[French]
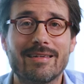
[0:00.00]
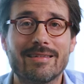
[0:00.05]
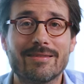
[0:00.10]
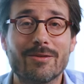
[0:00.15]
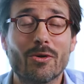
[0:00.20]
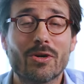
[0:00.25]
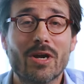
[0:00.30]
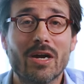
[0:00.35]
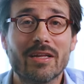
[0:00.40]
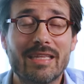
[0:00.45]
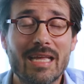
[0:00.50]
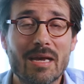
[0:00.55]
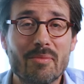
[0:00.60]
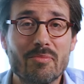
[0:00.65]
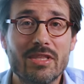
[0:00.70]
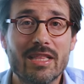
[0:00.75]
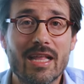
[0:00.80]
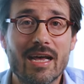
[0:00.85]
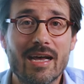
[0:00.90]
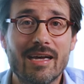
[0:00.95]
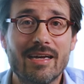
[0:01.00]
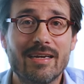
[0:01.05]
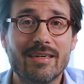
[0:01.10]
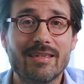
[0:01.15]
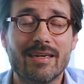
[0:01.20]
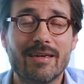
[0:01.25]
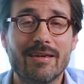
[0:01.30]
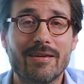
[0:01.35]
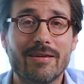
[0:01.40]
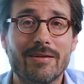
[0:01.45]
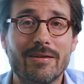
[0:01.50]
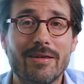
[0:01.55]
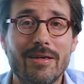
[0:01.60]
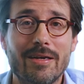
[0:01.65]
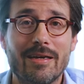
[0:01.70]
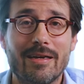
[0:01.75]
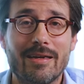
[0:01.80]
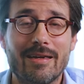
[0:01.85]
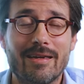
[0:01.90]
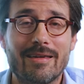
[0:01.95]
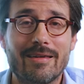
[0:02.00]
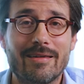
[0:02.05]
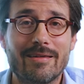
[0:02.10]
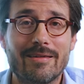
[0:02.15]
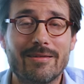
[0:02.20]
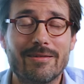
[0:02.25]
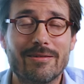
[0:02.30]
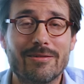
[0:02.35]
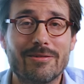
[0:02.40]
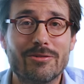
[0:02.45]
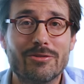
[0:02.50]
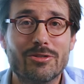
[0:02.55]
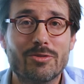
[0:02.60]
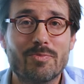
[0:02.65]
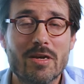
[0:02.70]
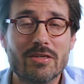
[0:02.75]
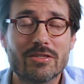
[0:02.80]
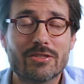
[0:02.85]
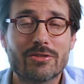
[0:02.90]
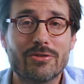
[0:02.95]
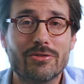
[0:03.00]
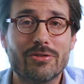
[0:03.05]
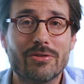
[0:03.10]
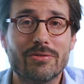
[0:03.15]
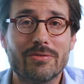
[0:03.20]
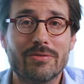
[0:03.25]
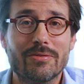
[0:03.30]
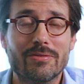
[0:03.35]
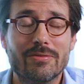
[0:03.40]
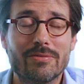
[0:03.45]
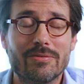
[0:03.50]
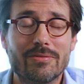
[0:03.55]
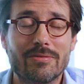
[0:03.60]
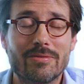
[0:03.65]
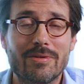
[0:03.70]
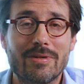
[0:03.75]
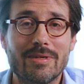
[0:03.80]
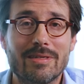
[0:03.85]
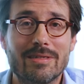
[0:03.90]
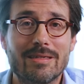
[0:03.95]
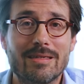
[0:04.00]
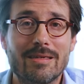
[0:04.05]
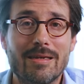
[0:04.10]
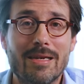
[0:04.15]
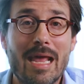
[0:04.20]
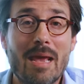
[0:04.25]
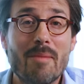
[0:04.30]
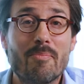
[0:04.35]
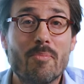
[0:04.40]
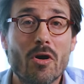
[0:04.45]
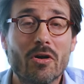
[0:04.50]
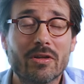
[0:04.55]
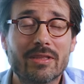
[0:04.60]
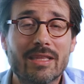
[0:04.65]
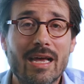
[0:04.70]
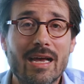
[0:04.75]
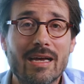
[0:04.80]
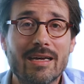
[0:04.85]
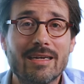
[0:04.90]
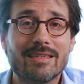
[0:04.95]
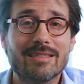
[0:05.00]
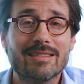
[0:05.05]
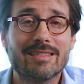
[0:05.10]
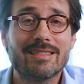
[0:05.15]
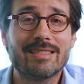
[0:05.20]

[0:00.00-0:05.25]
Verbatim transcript: donc, en terminant, je pense que l'important,